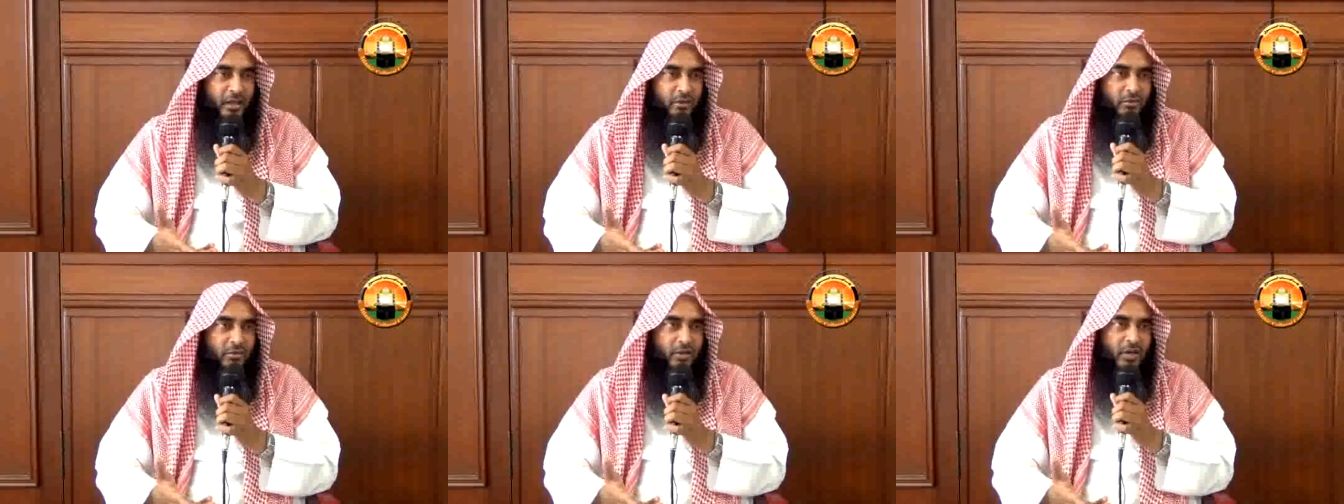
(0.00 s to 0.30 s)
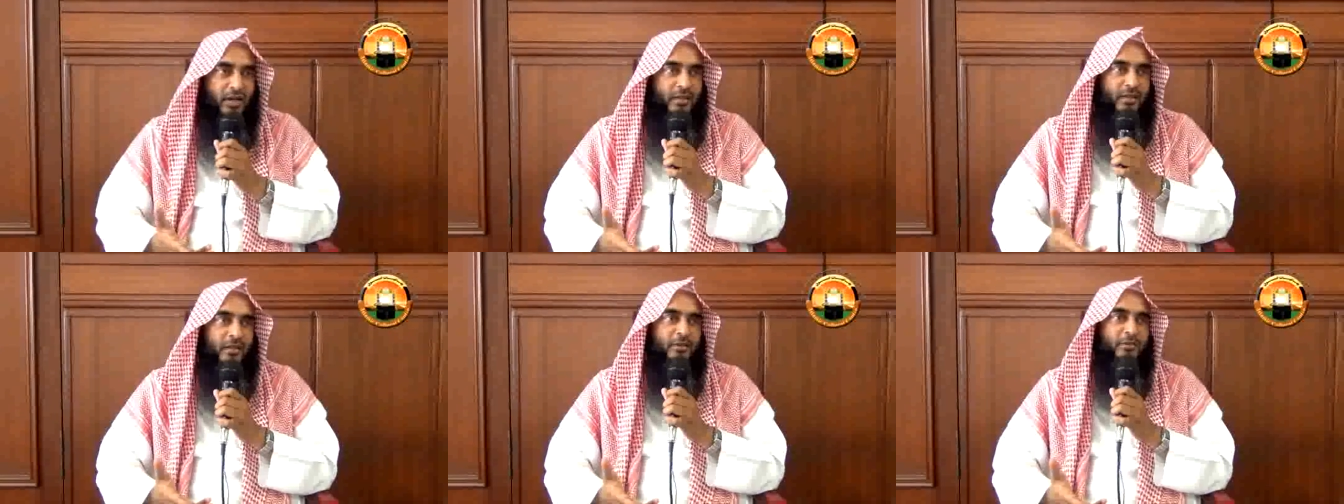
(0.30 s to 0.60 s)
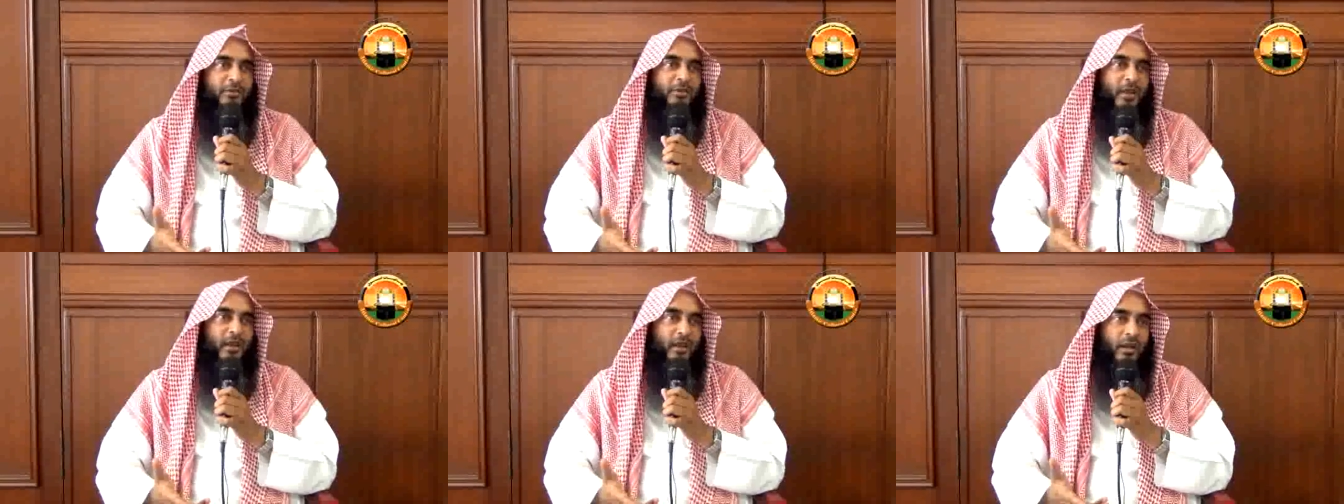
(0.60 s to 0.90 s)
ইয়োখা
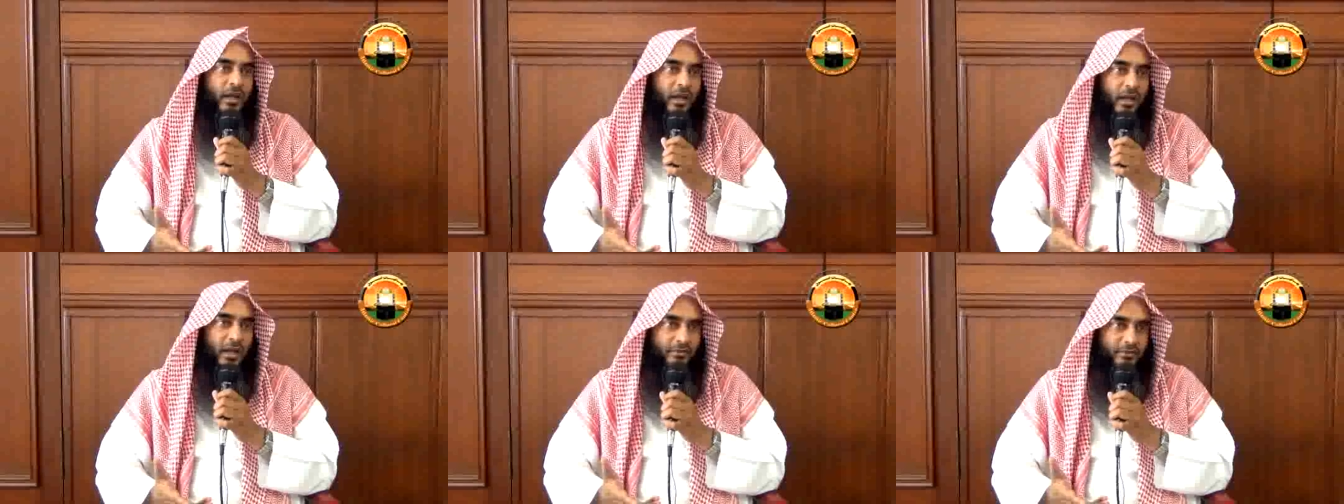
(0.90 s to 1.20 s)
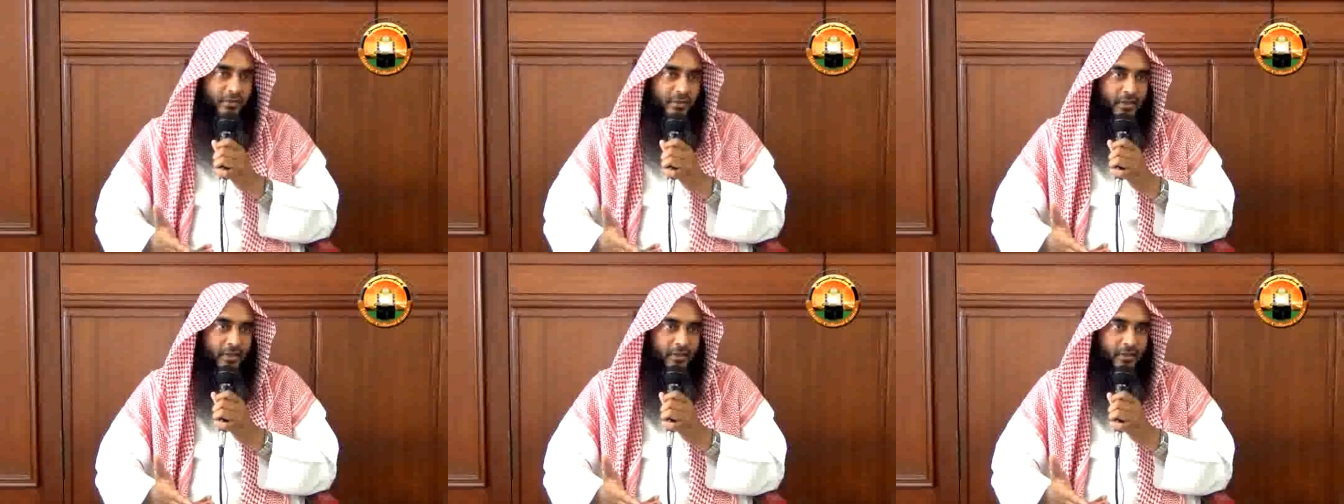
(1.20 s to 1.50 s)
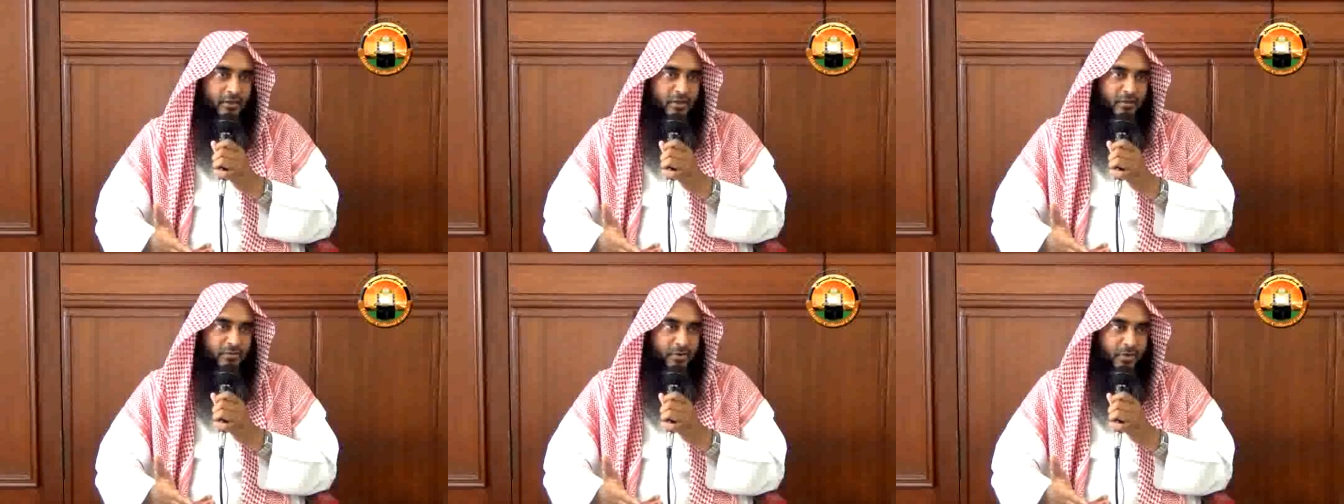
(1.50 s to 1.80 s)
দেউন আল্লাহ আল্লাহ পাক
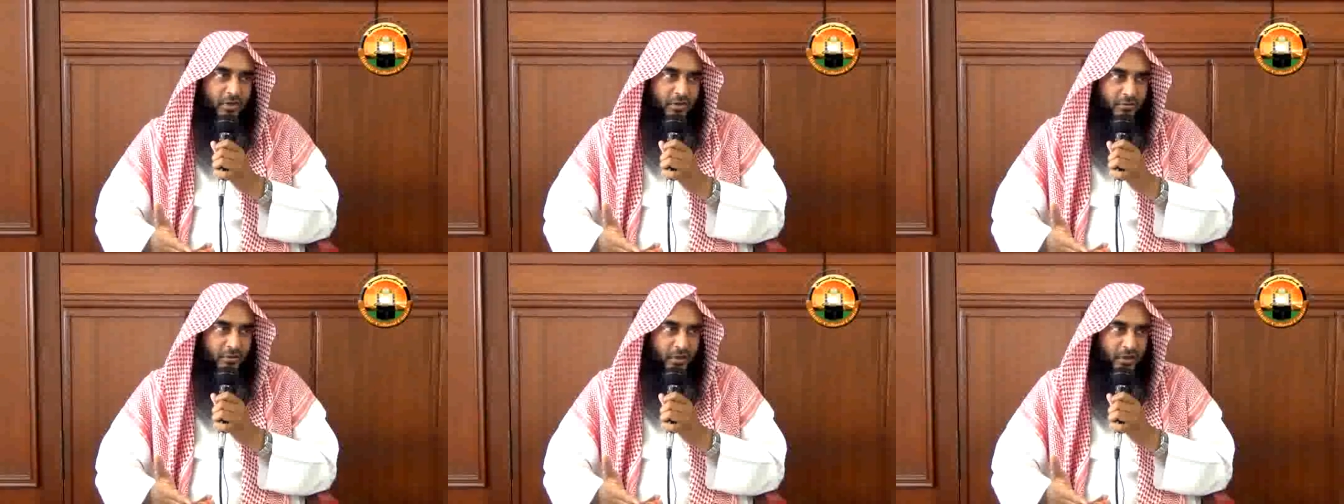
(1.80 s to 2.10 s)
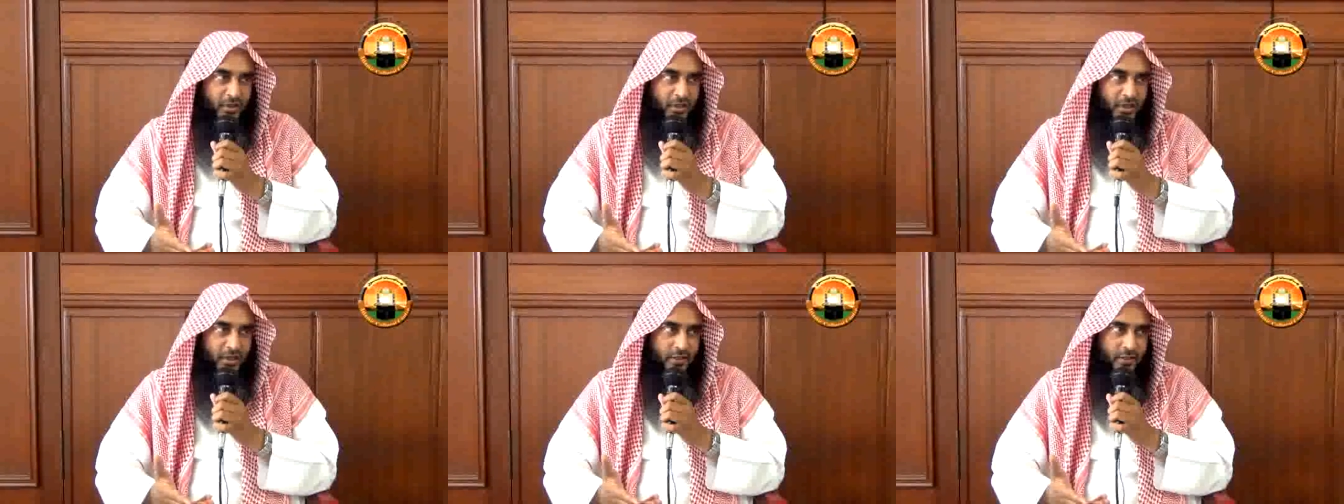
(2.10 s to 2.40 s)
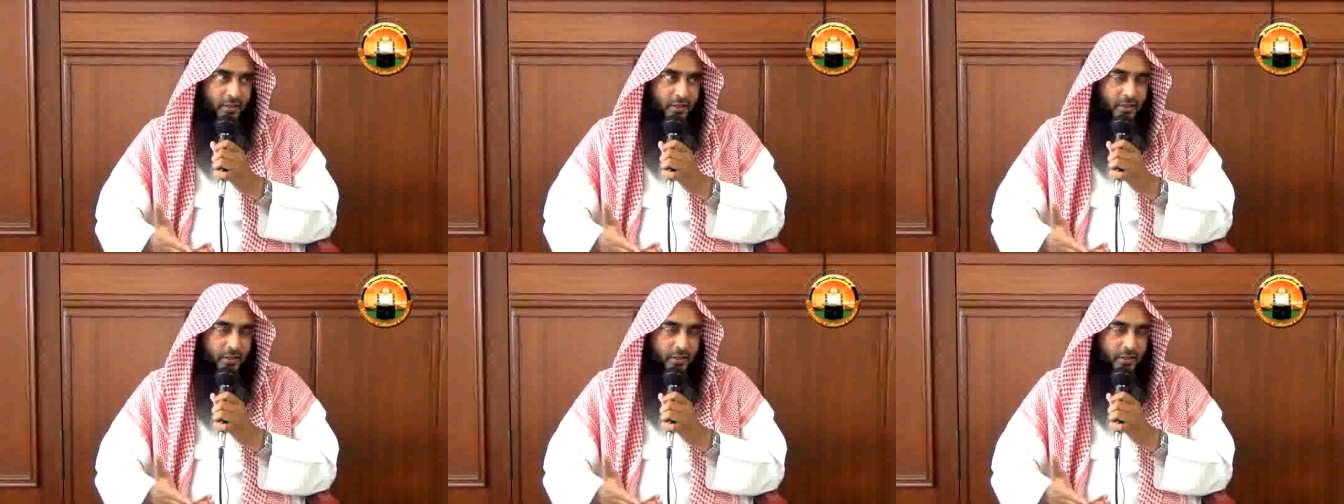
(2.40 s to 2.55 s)
তাদের সম্পর্কে বলেছেন